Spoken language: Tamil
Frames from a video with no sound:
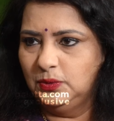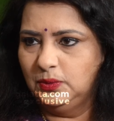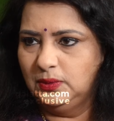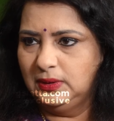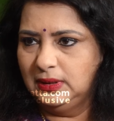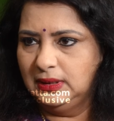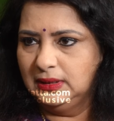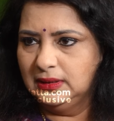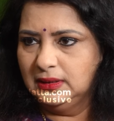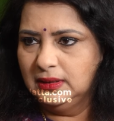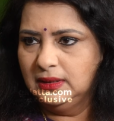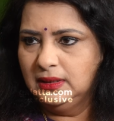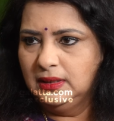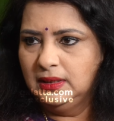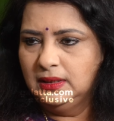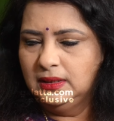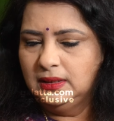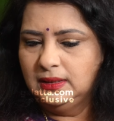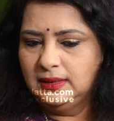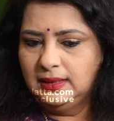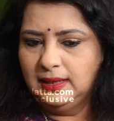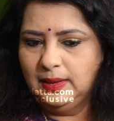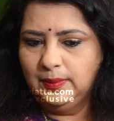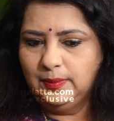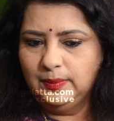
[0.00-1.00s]
டோனர்
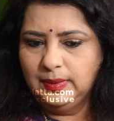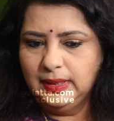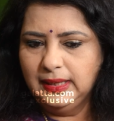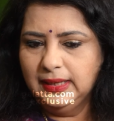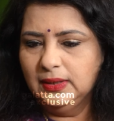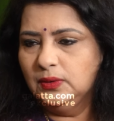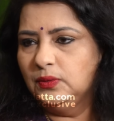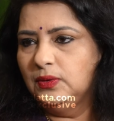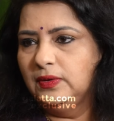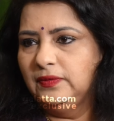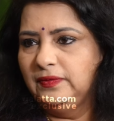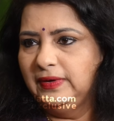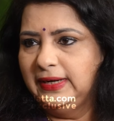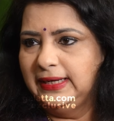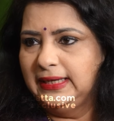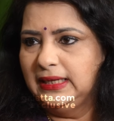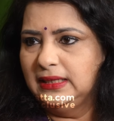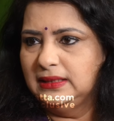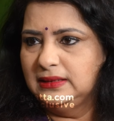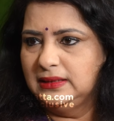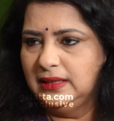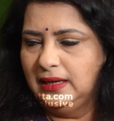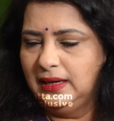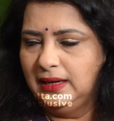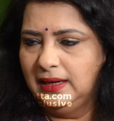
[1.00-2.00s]
நம்மளே கூட
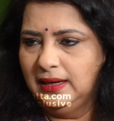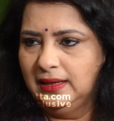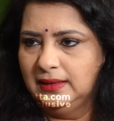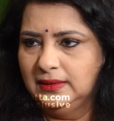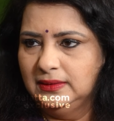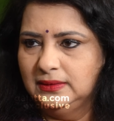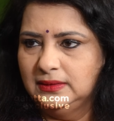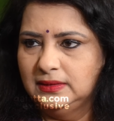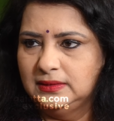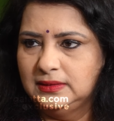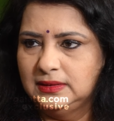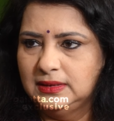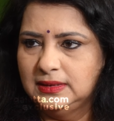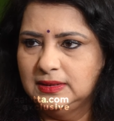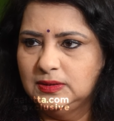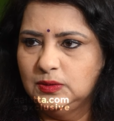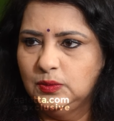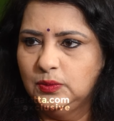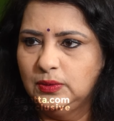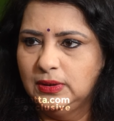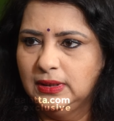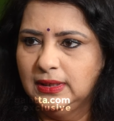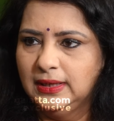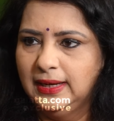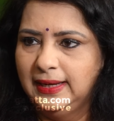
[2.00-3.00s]
வீட்டில் செய்யலாம் ஜஸ்ட்
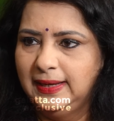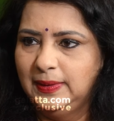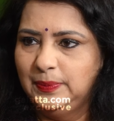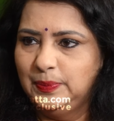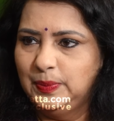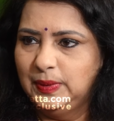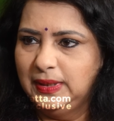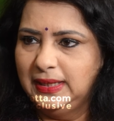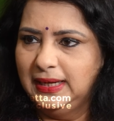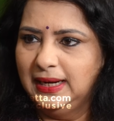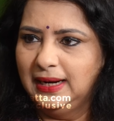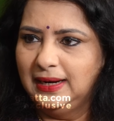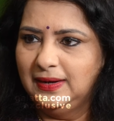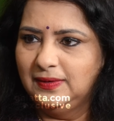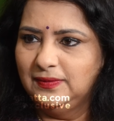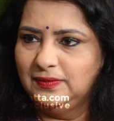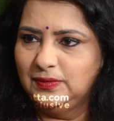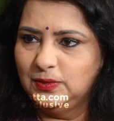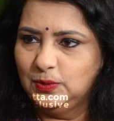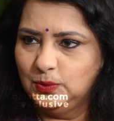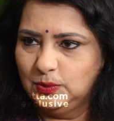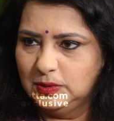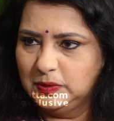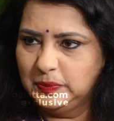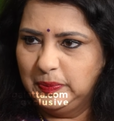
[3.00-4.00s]
ஒரு கைப்பிடி அளவு
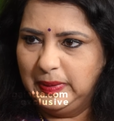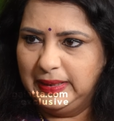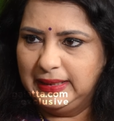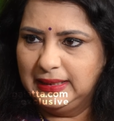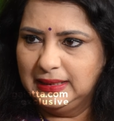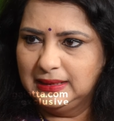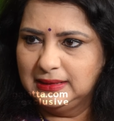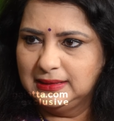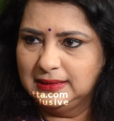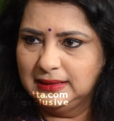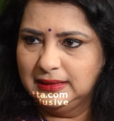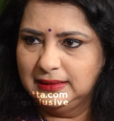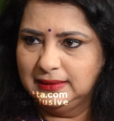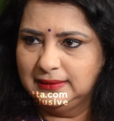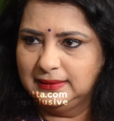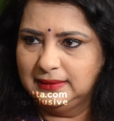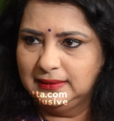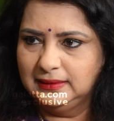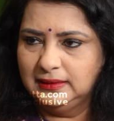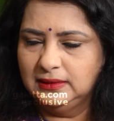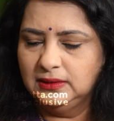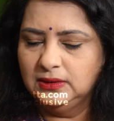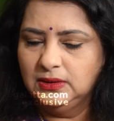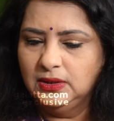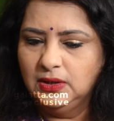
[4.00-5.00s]
ரோஸ் பெட்டல்ஸ்
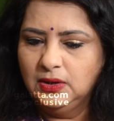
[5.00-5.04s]
எடுத்து